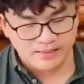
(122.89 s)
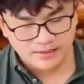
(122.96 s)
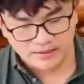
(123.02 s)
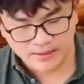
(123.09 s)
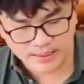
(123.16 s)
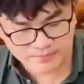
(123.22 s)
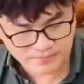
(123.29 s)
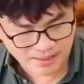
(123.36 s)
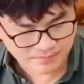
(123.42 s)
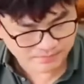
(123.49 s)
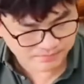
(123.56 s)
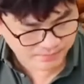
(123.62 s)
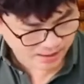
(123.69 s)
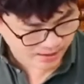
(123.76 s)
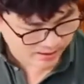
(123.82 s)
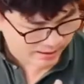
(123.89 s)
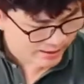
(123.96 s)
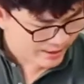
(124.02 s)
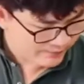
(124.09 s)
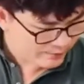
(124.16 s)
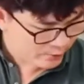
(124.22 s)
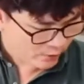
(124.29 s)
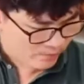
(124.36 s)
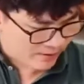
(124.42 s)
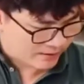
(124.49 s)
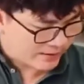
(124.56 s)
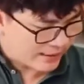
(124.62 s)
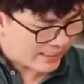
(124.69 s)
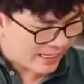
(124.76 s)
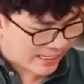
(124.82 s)
khi mà đó nghĩa đi ví dụ mặt
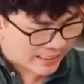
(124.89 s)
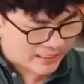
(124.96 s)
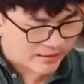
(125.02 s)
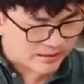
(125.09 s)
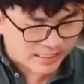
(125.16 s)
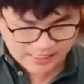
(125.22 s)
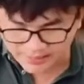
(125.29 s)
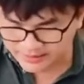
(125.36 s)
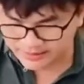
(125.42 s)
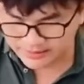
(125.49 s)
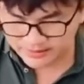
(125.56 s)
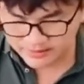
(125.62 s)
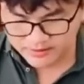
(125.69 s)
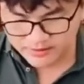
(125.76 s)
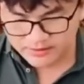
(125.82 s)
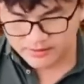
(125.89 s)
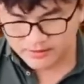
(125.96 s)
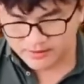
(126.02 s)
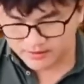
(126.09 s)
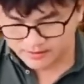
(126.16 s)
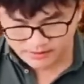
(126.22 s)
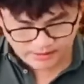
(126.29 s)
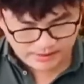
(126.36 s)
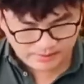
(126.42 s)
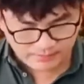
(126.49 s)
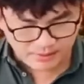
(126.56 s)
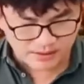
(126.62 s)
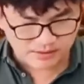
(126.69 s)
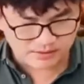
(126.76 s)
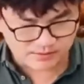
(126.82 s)
tay ngắn như thế này nè đó thì
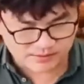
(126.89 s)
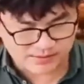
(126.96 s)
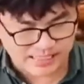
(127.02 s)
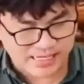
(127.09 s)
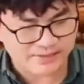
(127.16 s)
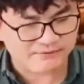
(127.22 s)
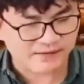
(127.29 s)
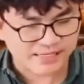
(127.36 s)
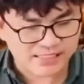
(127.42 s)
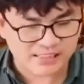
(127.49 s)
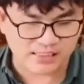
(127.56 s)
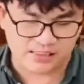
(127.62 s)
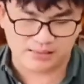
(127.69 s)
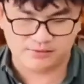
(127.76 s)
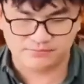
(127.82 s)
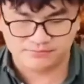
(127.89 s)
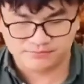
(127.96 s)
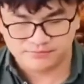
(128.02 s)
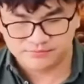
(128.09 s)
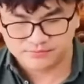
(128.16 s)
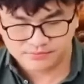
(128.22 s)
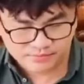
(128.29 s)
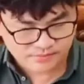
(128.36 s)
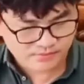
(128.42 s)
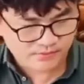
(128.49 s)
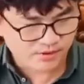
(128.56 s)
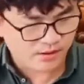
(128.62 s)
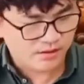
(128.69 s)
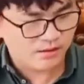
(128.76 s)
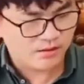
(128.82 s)
mình sẽ phải xịt
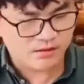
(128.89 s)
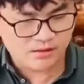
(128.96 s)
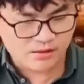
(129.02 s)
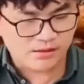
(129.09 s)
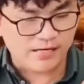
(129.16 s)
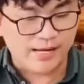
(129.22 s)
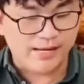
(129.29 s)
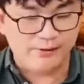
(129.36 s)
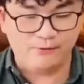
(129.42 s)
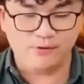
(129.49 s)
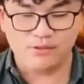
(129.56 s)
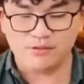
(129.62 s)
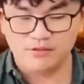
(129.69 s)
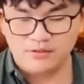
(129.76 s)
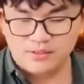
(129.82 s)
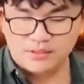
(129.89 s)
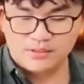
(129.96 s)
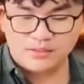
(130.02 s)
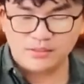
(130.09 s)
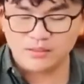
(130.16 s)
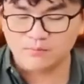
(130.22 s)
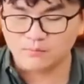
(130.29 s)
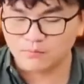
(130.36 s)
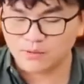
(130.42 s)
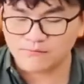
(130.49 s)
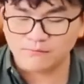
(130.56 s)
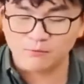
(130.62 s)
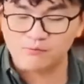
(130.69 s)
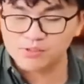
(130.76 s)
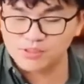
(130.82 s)
cho nó đều á nó như một lớp
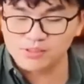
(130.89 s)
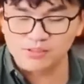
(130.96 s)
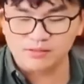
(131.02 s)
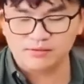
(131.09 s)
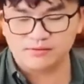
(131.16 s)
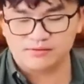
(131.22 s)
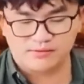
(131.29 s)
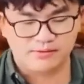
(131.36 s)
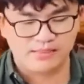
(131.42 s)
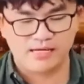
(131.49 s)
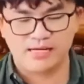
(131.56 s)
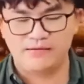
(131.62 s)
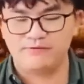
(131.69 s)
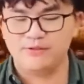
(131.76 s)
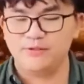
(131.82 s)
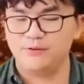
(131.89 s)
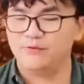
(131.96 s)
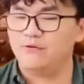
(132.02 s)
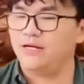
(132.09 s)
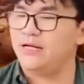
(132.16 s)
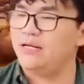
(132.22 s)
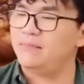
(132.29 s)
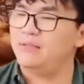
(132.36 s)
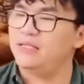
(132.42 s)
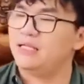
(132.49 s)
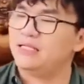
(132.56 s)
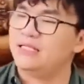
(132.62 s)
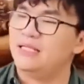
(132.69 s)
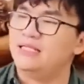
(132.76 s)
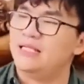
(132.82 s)
cung xương này ví dụ vậy ha mình
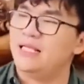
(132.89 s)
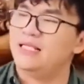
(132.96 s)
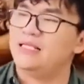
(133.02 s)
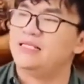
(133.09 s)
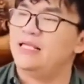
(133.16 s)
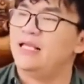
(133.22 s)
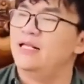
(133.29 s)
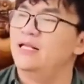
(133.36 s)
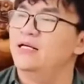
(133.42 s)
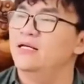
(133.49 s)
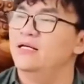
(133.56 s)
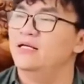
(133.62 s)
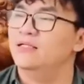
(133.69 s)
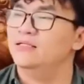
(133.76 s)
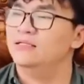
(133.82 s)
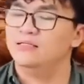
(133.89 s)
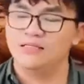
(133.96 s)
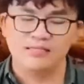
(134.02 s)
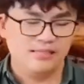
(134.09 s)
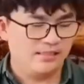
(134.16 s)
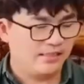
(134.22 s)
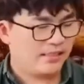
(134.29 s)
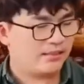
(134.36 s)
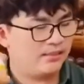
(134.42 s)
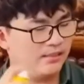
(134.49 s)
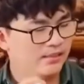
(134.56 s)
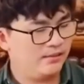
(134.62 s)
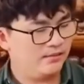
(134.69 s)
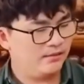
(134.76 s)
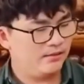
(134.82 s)
đắp nhẹ nhẹ nhẹ nhẹ lên đắp
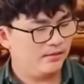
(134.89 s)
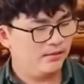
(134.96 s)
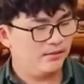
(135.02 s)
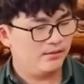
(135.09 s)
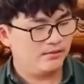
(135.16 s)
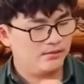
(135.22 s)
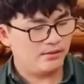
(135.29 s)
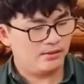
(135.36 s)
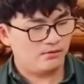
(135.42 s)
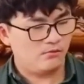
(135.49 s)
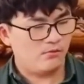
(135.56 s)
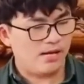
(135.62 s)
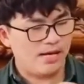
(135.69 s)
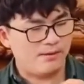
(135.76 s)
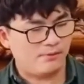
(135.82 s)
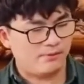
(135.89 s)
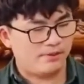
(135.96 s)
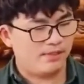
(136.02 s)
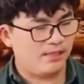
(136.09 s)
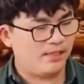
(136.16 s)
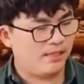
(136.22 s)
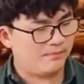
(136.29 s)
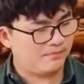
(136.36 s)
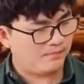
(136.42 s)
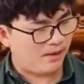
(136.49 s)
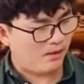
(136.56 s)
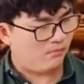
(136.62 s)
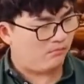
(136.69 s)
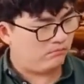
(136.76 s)
lên xịt qua một lớp mỏng